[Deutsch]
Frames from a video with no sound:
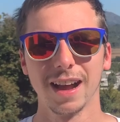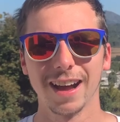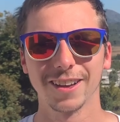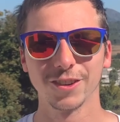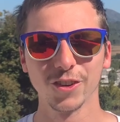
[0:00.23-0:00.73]

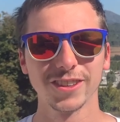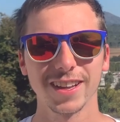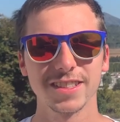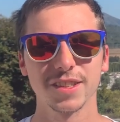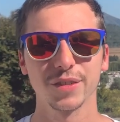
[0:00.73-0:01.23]
Hallo und
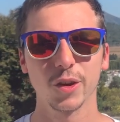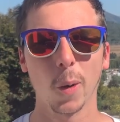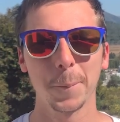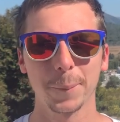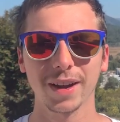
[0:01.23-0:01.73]
herzlich
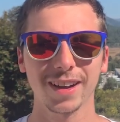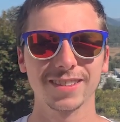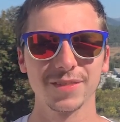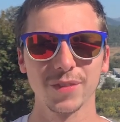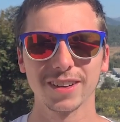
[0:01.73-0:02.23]
willkommen bei
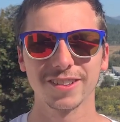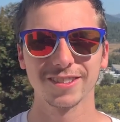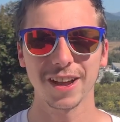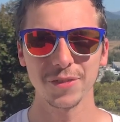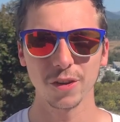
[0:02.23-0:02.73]
Aktienbuddies
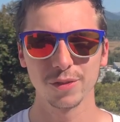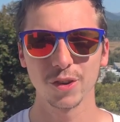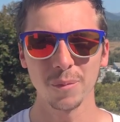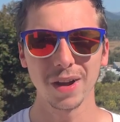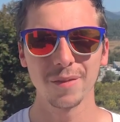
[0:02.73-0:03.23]
und damit auch
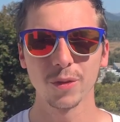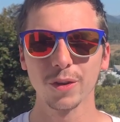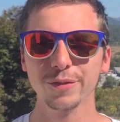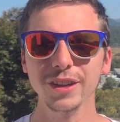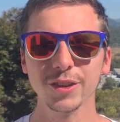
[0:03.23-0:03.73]
willkommen bei einem
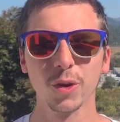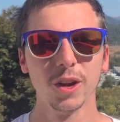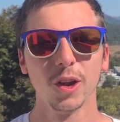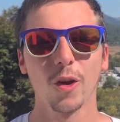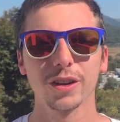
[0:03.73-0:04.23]
neuen Video.
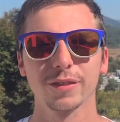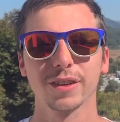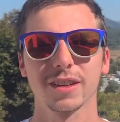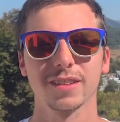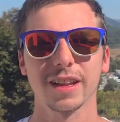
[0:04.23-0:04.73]
Heute
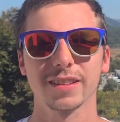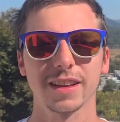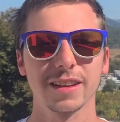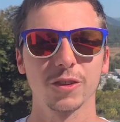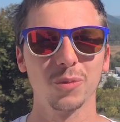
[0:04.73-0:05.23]
wird es
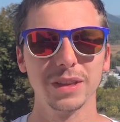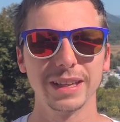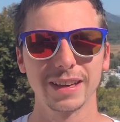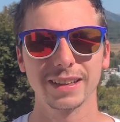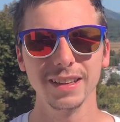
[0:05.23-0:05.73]
tatsächlich um die
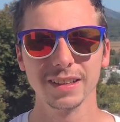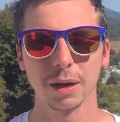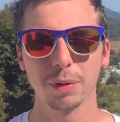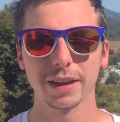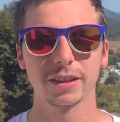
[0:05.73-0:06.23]

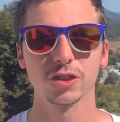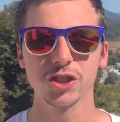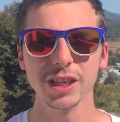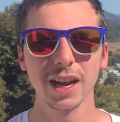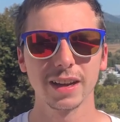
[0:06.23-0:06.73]
Energieknappheit in
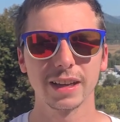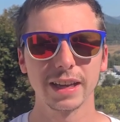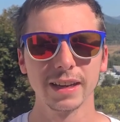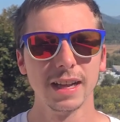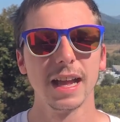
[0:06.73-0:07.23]
China
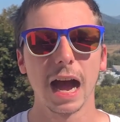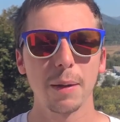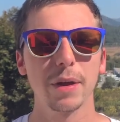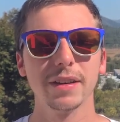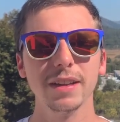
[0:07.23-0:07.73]
gehen,
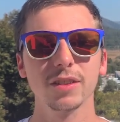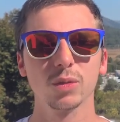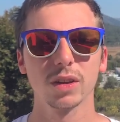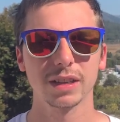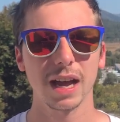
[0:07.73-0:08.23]
aber nicht
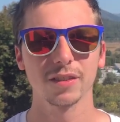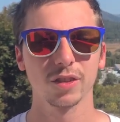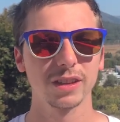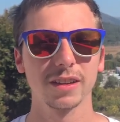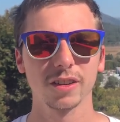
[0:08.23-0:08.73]
nur da,
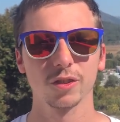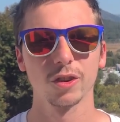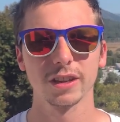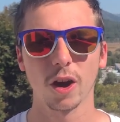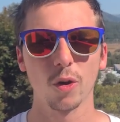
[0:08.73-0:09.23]
sondern
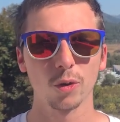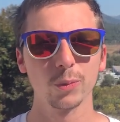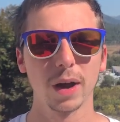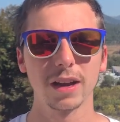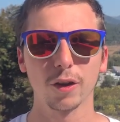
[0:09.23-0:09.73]
natürlich auch
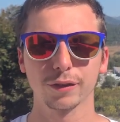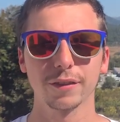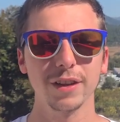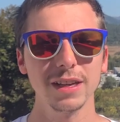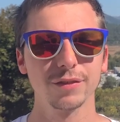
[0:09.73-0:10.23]
überall auf
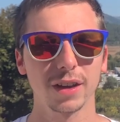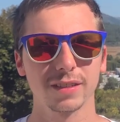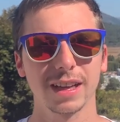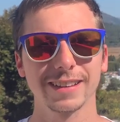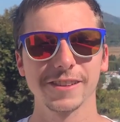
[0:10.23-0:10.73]
der Welt. Was
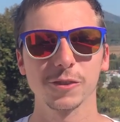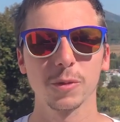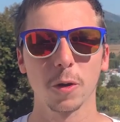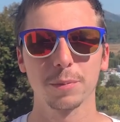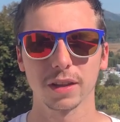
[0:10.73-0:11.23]
kann jetzt
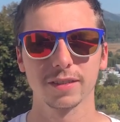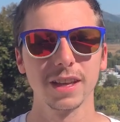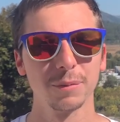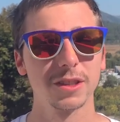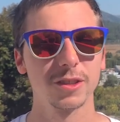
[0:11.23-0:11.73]
überhaupt
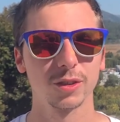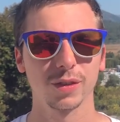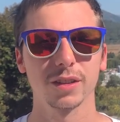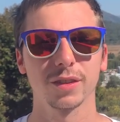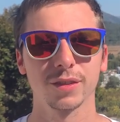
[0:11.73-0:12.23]
passieren,
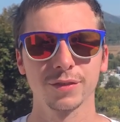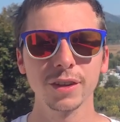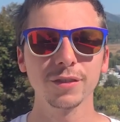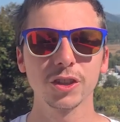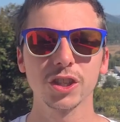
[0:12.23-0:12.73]
beziehungsweise was
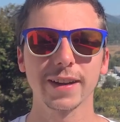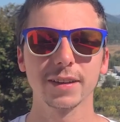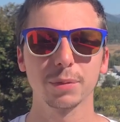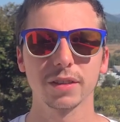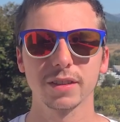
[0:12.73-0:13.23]
wird
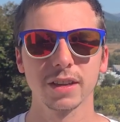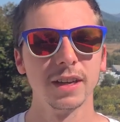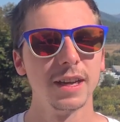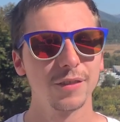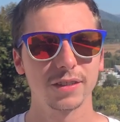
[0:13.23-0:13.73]
wahrscheinlich passieren?
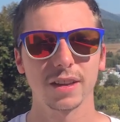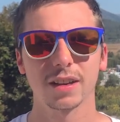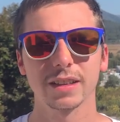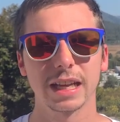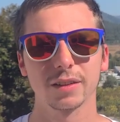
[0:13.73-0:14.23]
Was
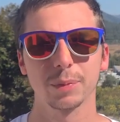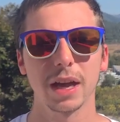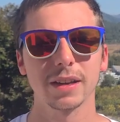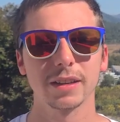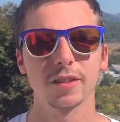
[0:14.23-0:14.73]
sagen die
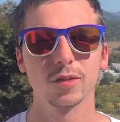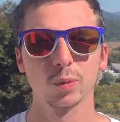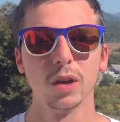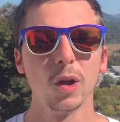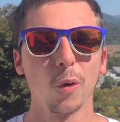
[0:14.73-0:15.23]
Experten
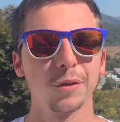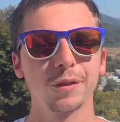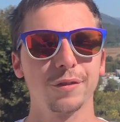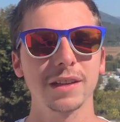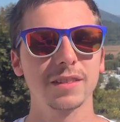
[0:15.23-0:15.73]
dazu und
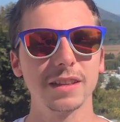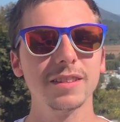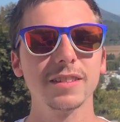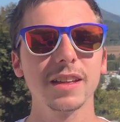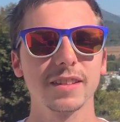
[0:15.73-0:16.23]
was
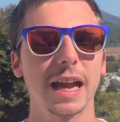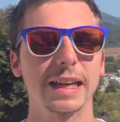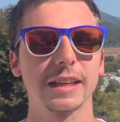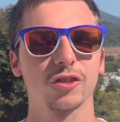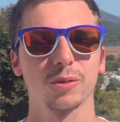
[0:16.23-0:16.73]
ist jetzt
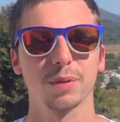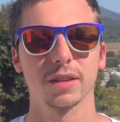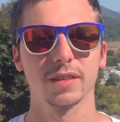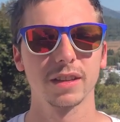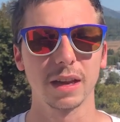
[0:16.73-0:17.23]
eigentlich schon
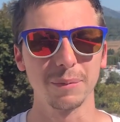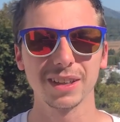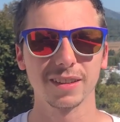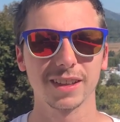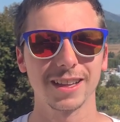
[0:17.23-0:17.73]
passiert,
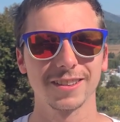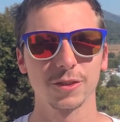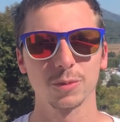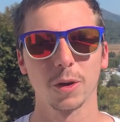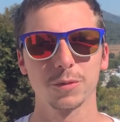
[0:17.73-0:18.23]
damit das Ganze
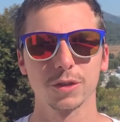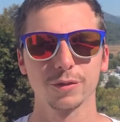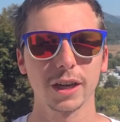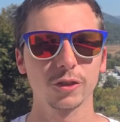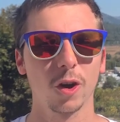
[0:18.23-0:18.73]
überhaupt so
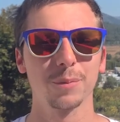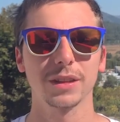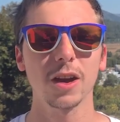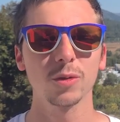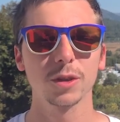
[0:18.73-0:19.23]
weit kommt?
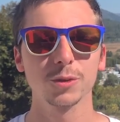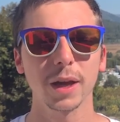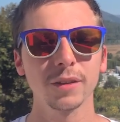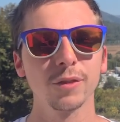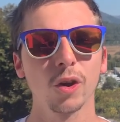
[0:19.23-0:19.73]
Darüber
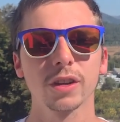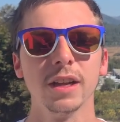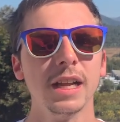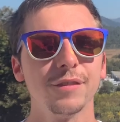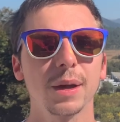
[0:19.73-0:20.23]
sprechen wir heute.
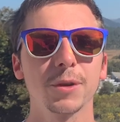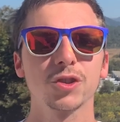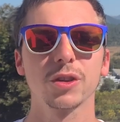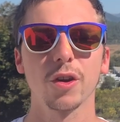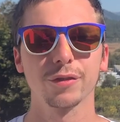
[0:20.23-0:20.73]
Wir haben ja
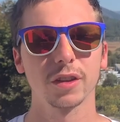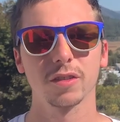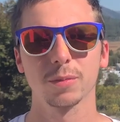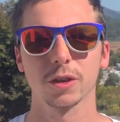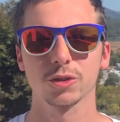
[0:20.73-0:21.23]
schon öfters
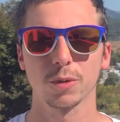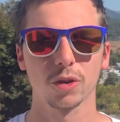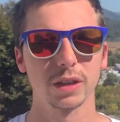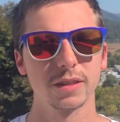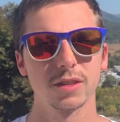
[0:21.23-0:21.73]
drüber
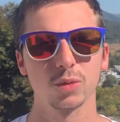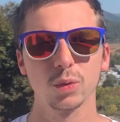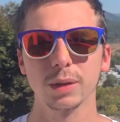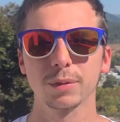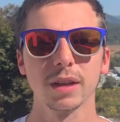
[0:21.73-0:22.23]
gesprochen in
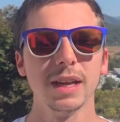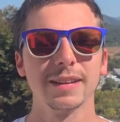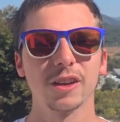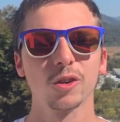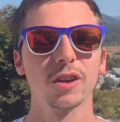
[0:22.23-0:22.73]
Streams,
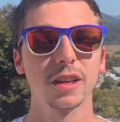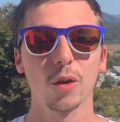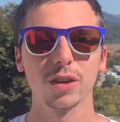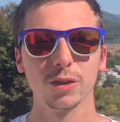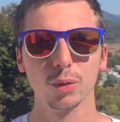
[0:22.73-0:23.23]
natürlich
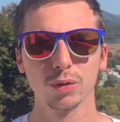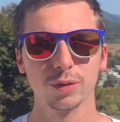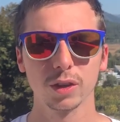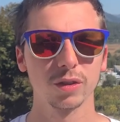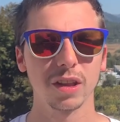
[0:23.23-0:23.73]
auch in
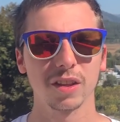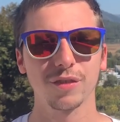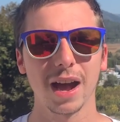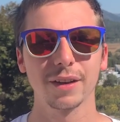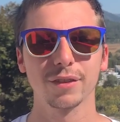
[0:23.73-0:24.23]
News-Videos. Es
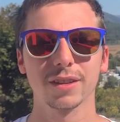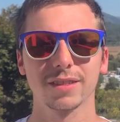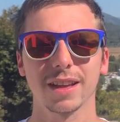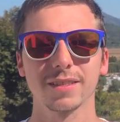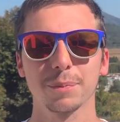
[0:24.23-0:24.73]
war einfach
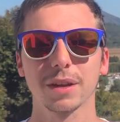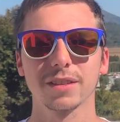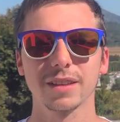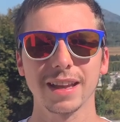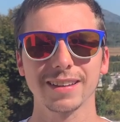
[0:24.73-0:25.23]
sehr, sehr
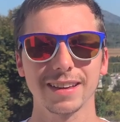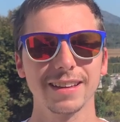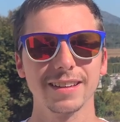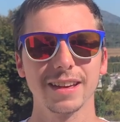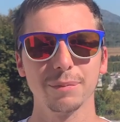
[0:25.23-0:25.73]
präsent
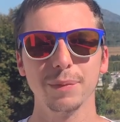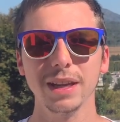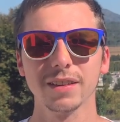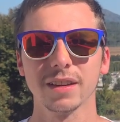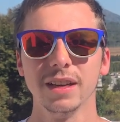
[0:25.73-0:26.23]
in den
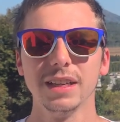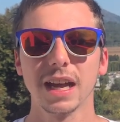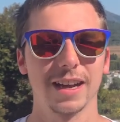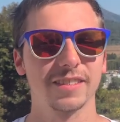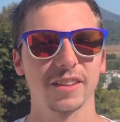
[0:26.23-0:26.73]
Medien.
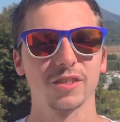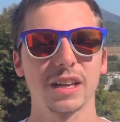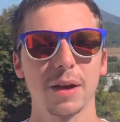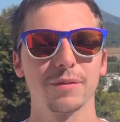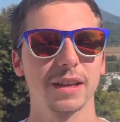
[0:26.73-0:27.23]
Heißt also,
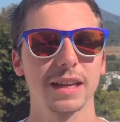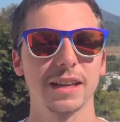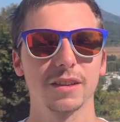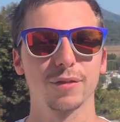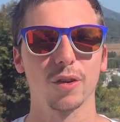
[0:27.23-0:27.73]
da haben wir
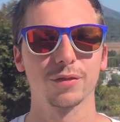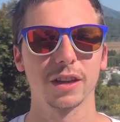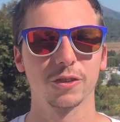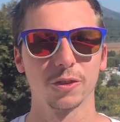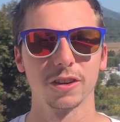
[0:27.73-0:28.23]
relativ oft
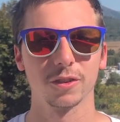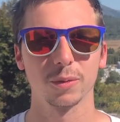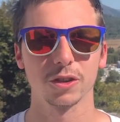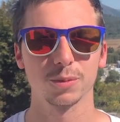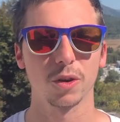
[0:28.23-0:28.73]
natürlich
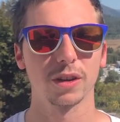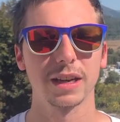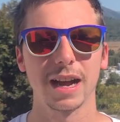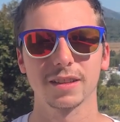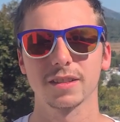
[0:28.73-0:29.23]
drüber gesprochen in
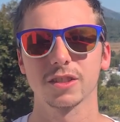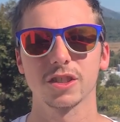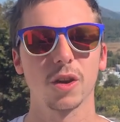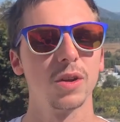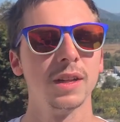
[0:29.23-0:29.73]
der
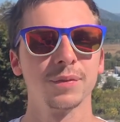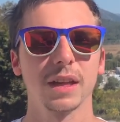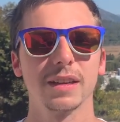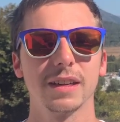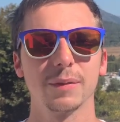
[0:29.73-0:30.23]
Aktienschau,
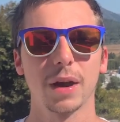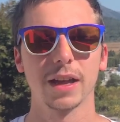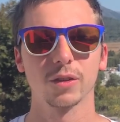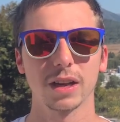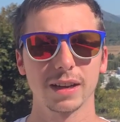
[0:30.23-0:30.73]
dann in dem dem
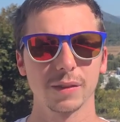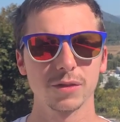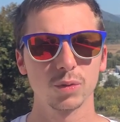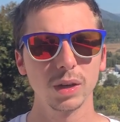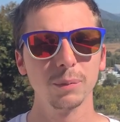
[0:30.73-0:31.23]
einen oder anderen
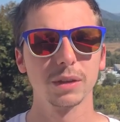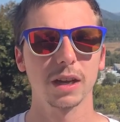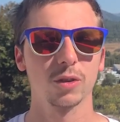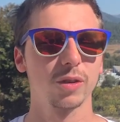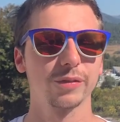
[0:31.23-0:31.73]
Stream. Da
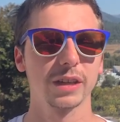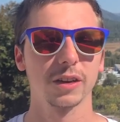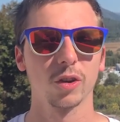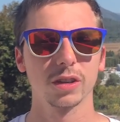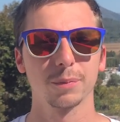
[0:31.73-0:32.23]
gucken wir
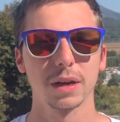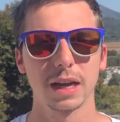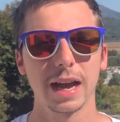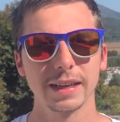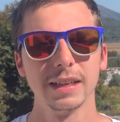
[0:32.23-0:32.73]
dann heute mal
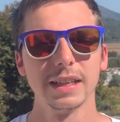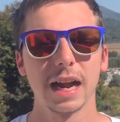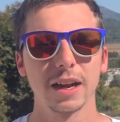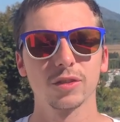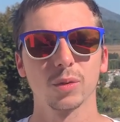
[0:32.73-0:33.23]
rein.
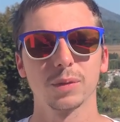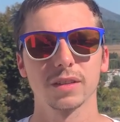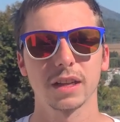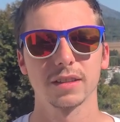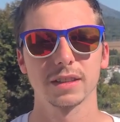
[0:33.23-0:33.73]
Also um
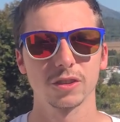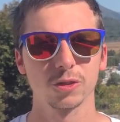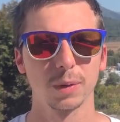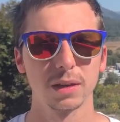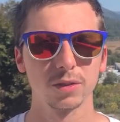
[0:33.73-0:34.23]
das Ganze jetzt
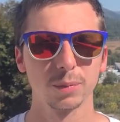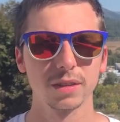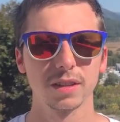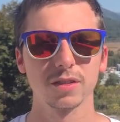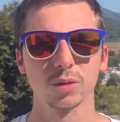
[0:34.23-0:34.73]
schon mal so ein
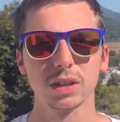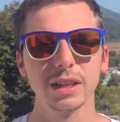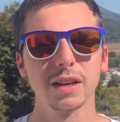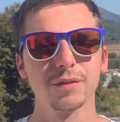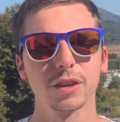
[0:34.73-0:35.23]
bisschen zu
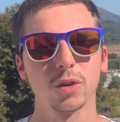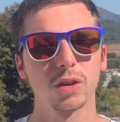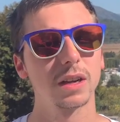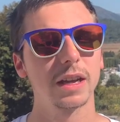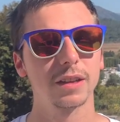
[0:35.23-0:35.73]
gliedern, wir
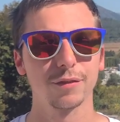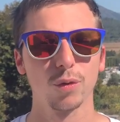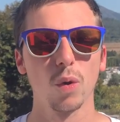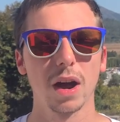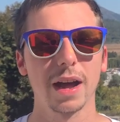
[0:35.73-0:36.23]
gucken gleich,
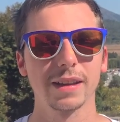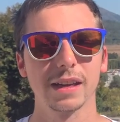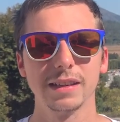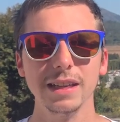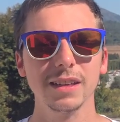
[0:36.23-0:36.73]
woran
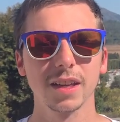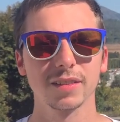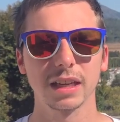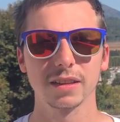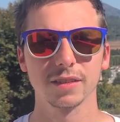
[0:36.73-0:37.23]
liegt
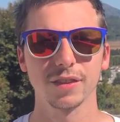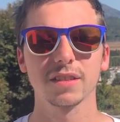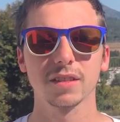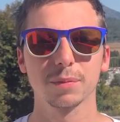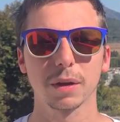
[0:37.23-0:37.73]
das Ganze,
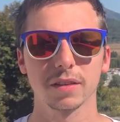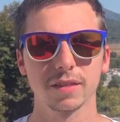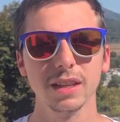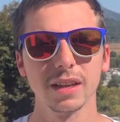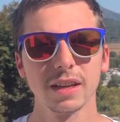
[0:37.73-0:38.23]
was ist
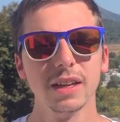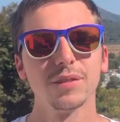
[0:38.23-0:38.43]
passiert.